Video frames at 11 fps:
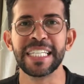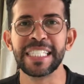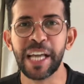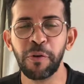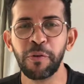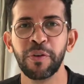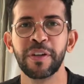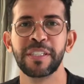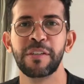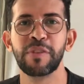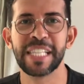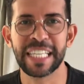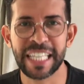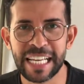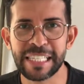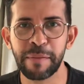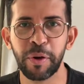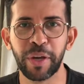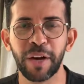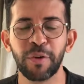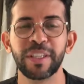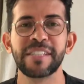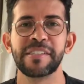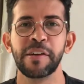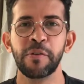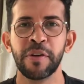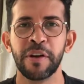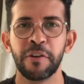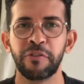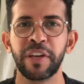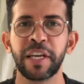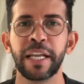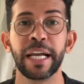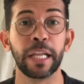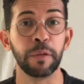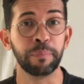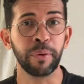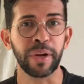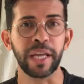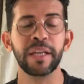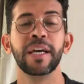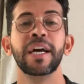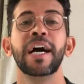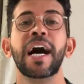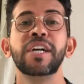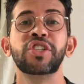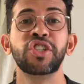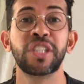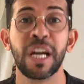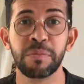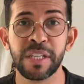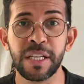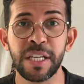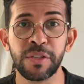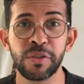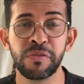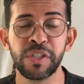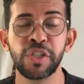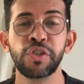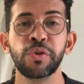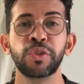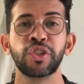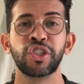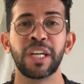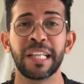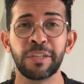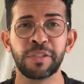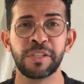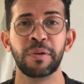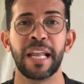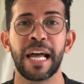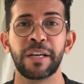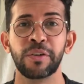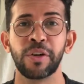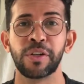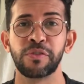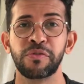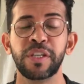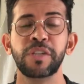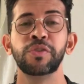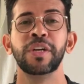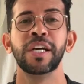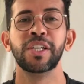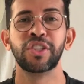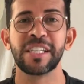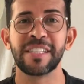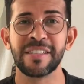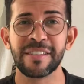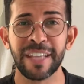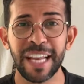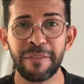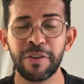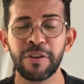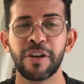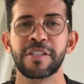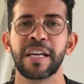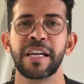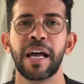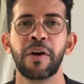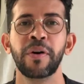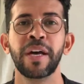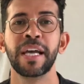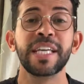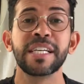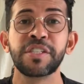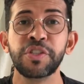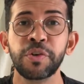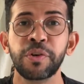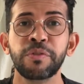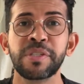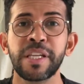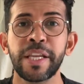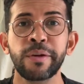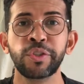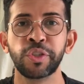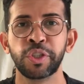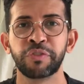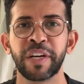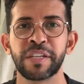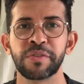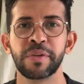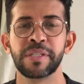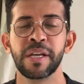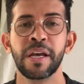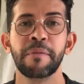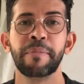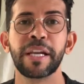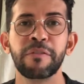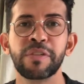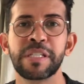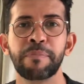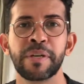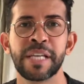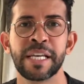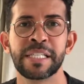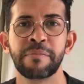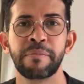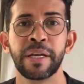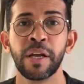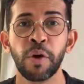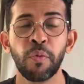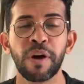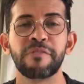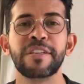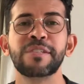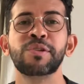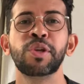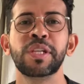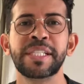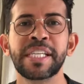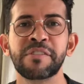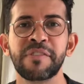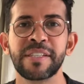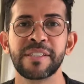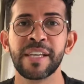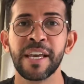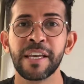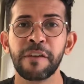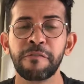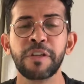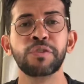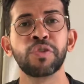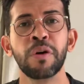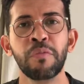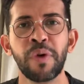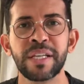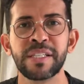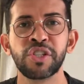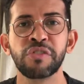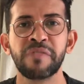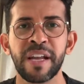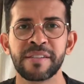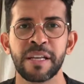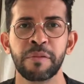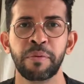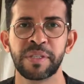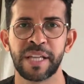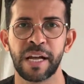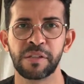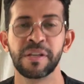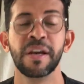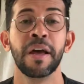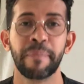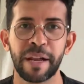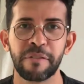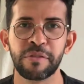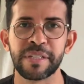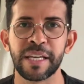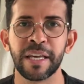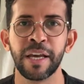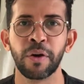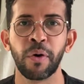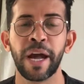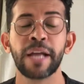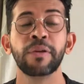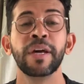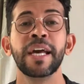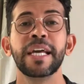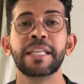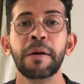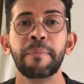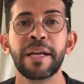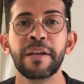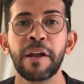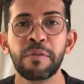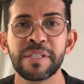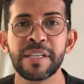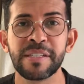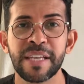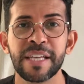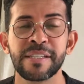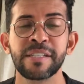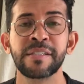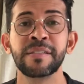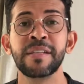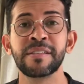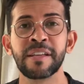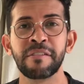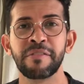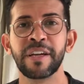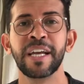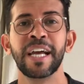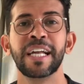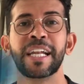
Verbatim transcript: Então, se você quer saber o que aconteceu, fique ligado. Porém, Antes de darmos início no vídeo de hoje, já deixa o seu like no nosso vídeo, já se inscreva no nosso canal e acione o sininho de notificações para que você possa receber um aviso todas as vezes que vídeos como esse estiverem sendo postados para você correto? E também não se esqueça de se inscrever